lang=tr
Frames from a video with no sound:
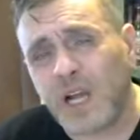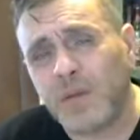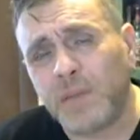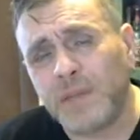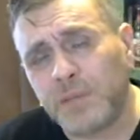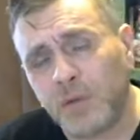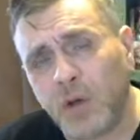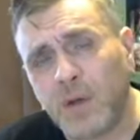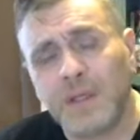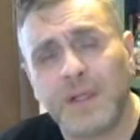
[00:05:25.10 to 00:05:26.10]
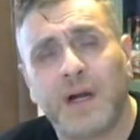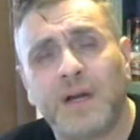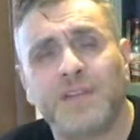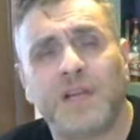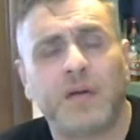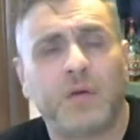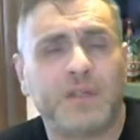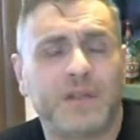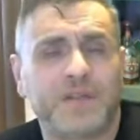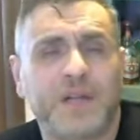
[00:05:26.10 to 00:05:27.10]
Ama biz bunu Haziran
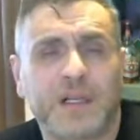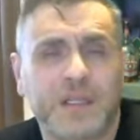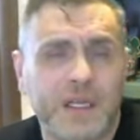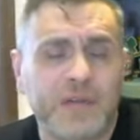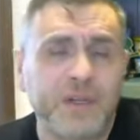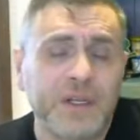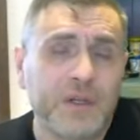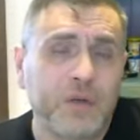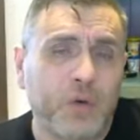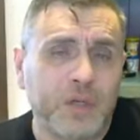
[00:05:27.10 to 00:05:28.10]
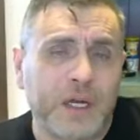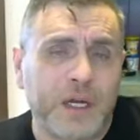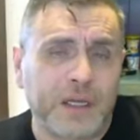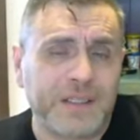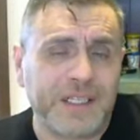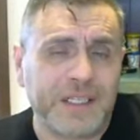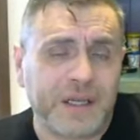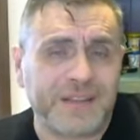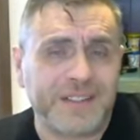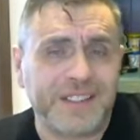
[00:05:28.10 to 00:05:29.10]
ortasına kadar korunarak
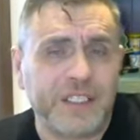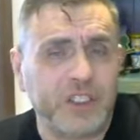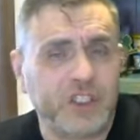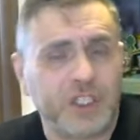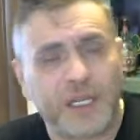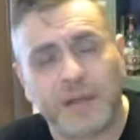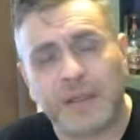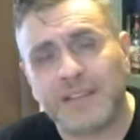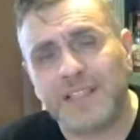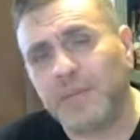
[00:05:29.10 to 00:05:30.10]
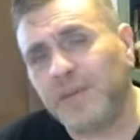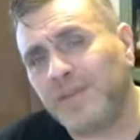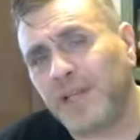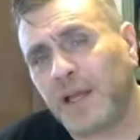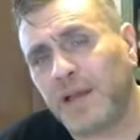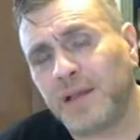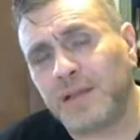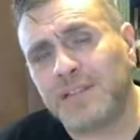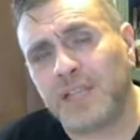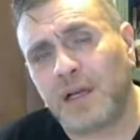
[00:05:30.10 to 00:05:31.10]
dikkatli hijyene, temizliğe,
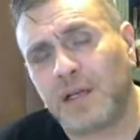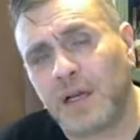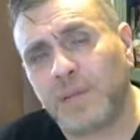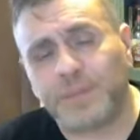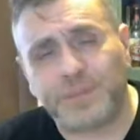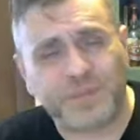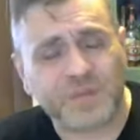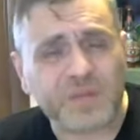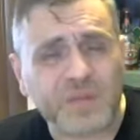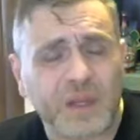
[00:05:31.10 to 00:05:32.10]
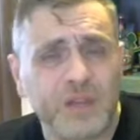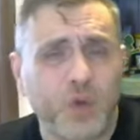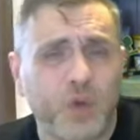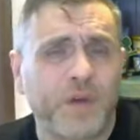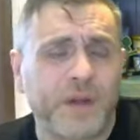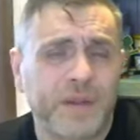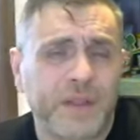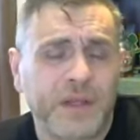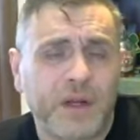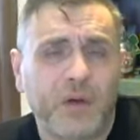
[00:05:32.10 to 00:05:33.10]
sağlığa çok
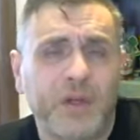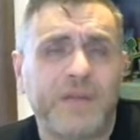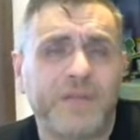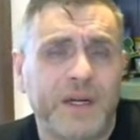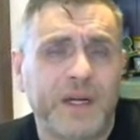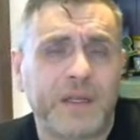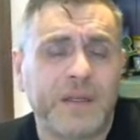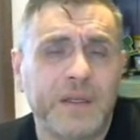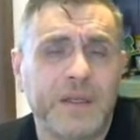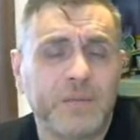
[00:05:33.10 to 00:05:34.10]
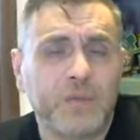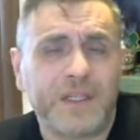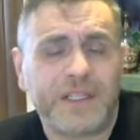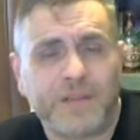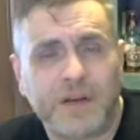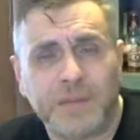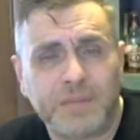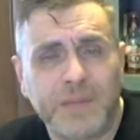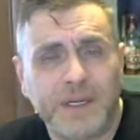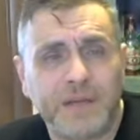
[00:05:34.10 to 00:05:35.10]
fazlasıyla önem vererek buna devam
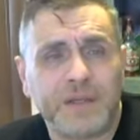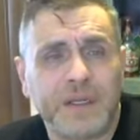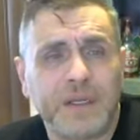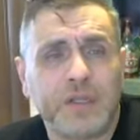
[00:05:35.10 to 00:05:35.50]
etmeliyiz.